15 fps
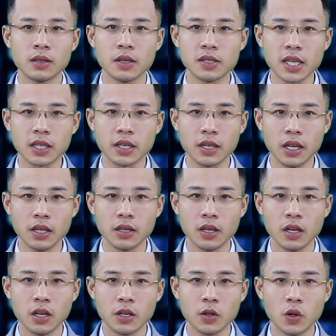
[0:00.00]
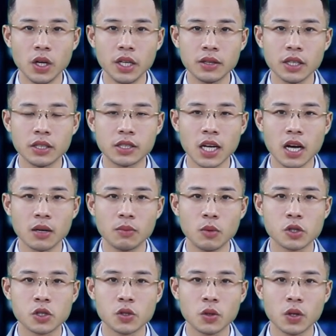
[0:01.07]
Thời gian gần đây, nổi lên tình trạng một
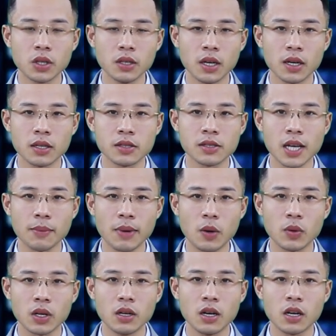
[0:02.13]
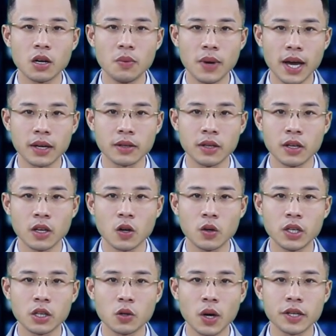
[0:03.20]
số đối tượng giả mạo lực lượng công an có
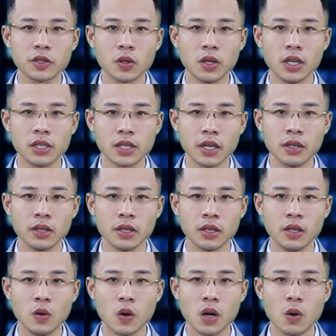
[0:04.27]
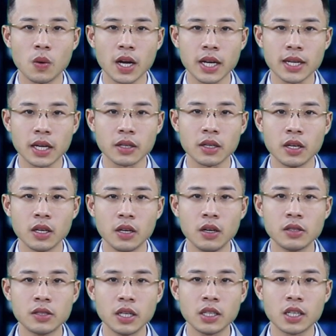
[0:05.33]
điện thoại cho người dân yêu cầu cài đặt,
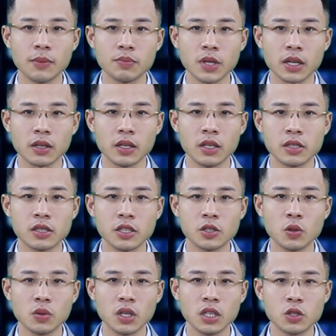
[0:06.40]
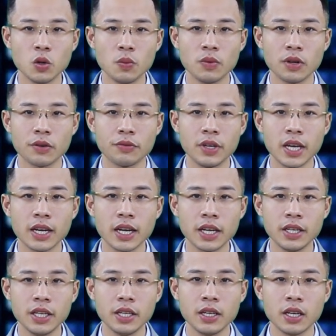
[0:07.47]
hướng dẫn cập nhật, sử dụng ứng dụng
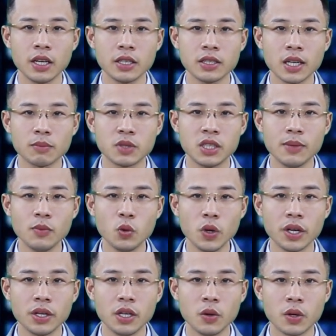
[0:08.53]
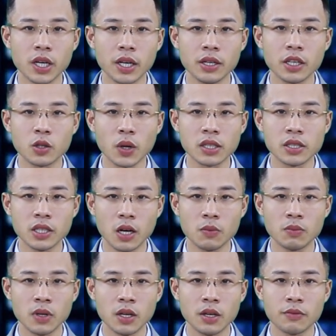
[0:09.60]
VNID nhằm chiếm quyền điều khiển điện thoại di động
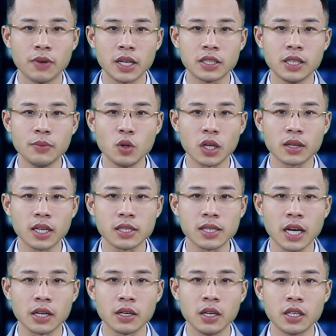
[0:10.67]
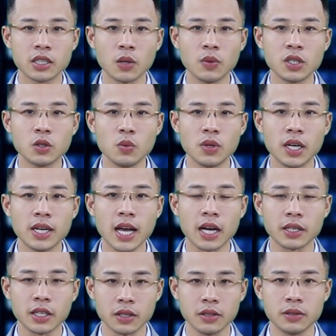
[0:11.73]
và chiếm đoạt tài sản trong ứng dụng ngân
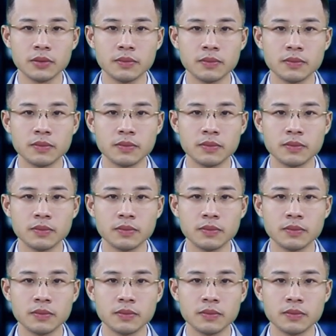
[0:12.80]
hàng điện tử.